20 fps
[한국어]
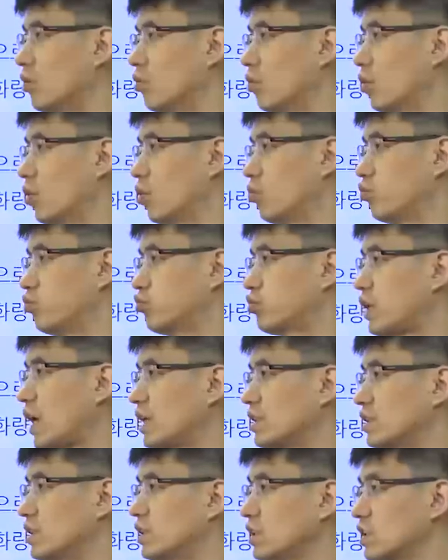뭐
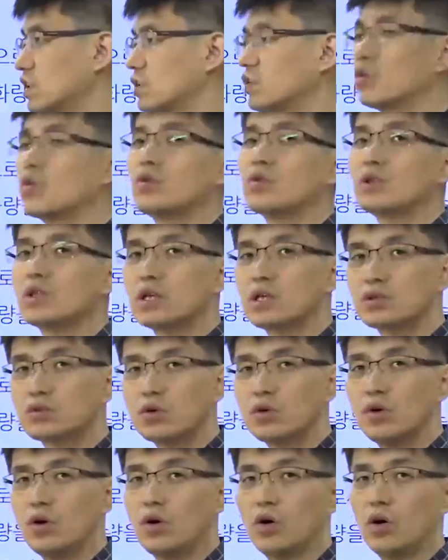부산시 그런
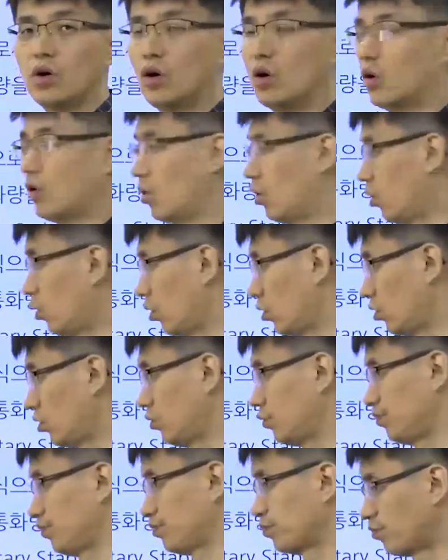데서 어,
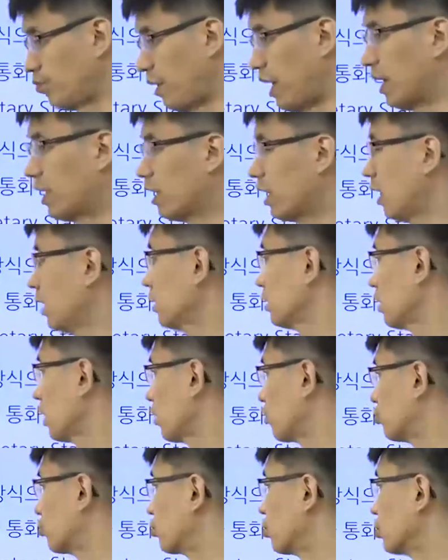발행하는 게
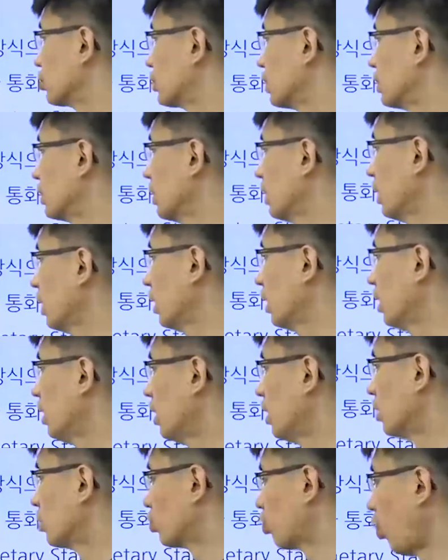국공채인데
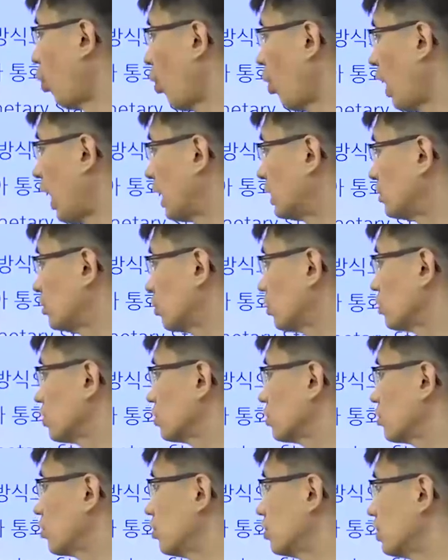
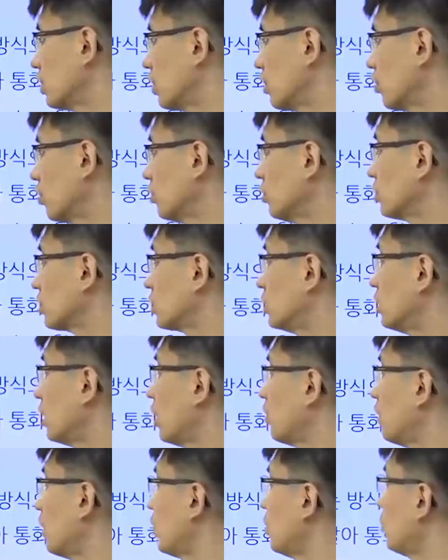통화안정증권이란 거는
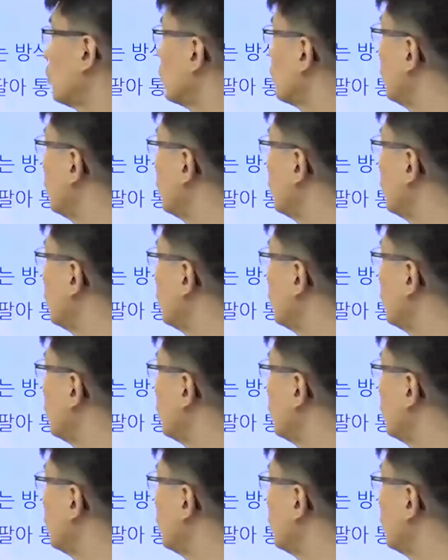그야말로